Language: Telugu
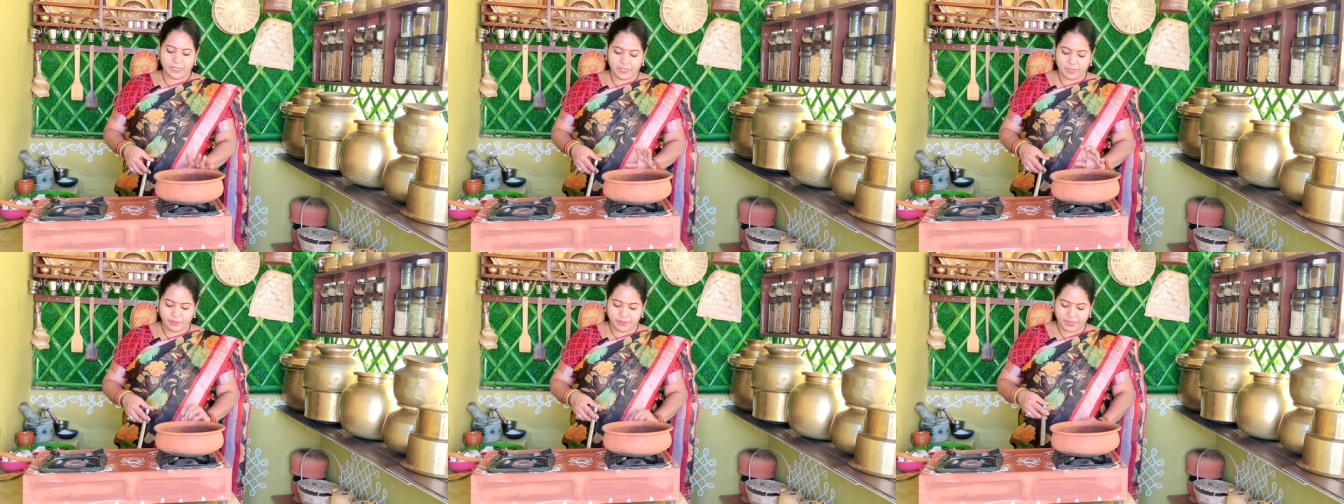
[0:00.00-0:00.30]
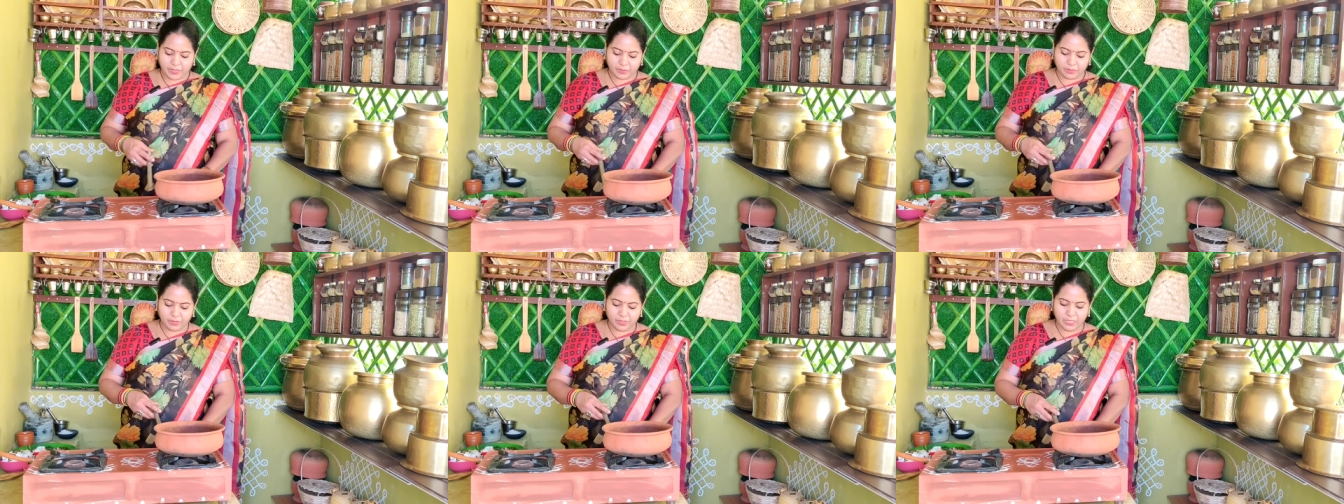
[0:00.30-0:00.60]
గిన్నె
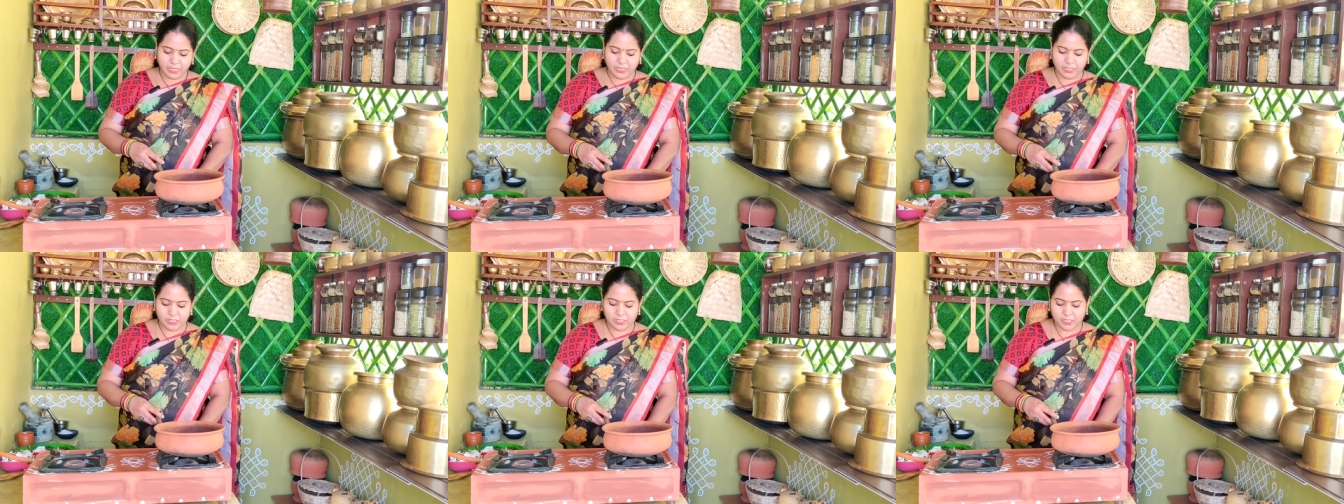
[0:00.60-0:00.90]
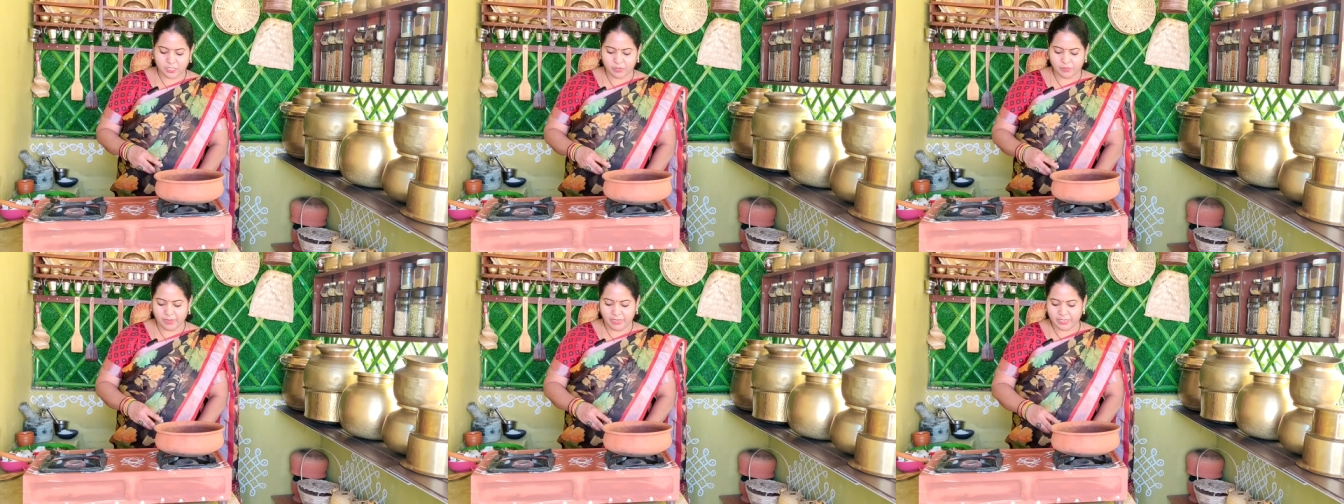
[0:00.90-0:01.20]
పెట్టుకుని
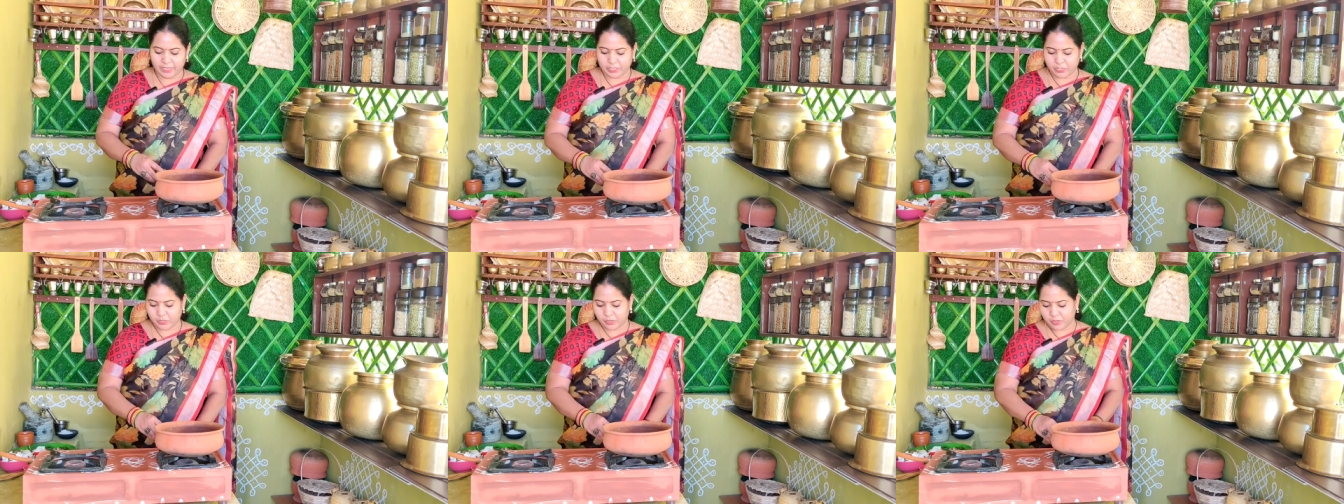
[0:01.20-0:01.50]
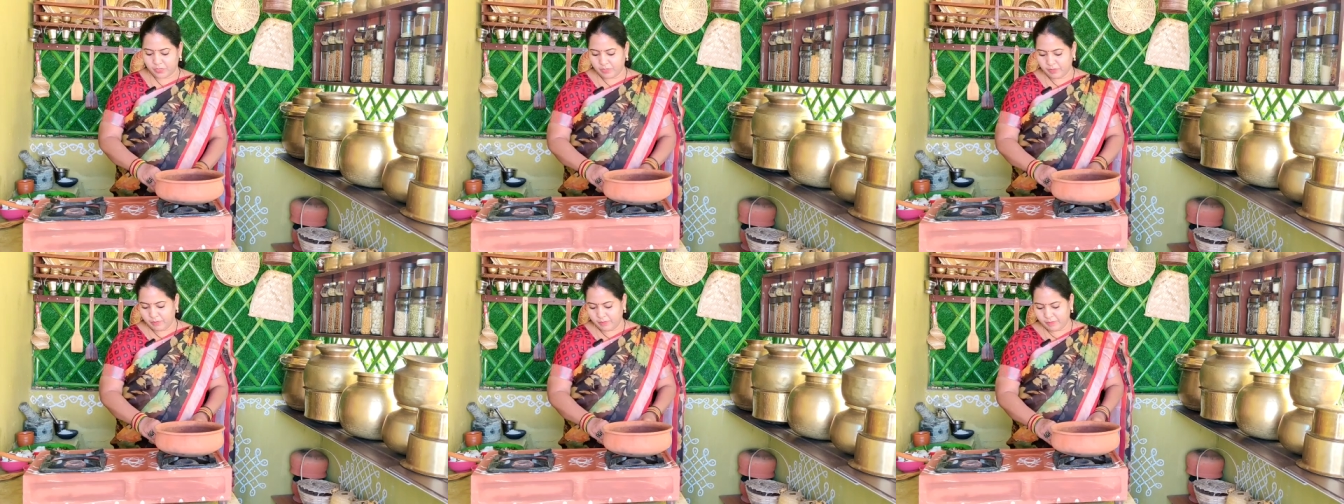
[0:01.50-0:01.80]
స్టవ్
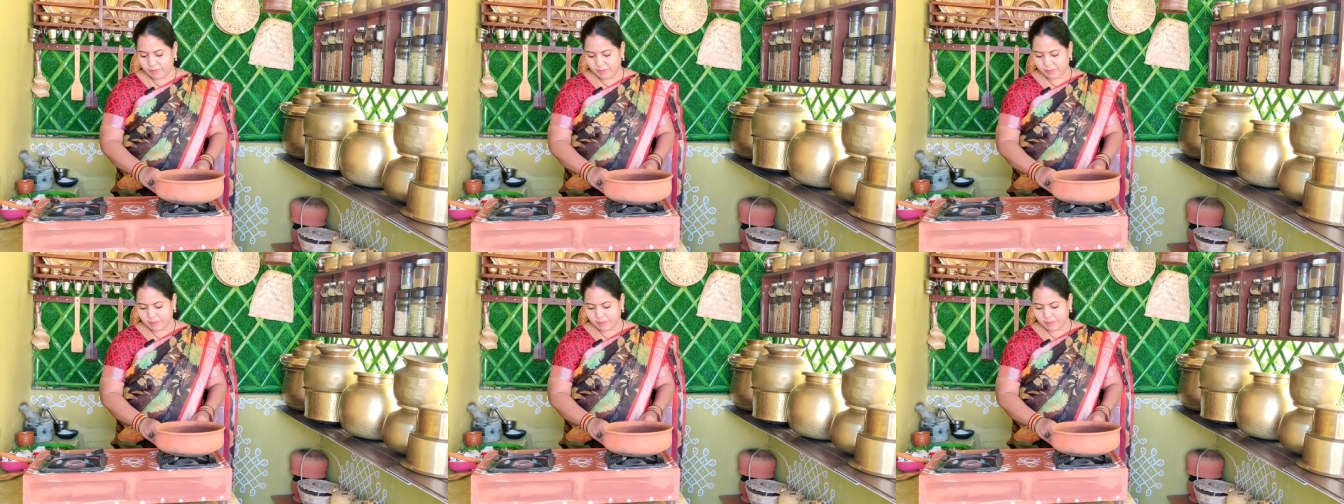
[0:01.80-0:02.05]
వెలిగించుకున్నాం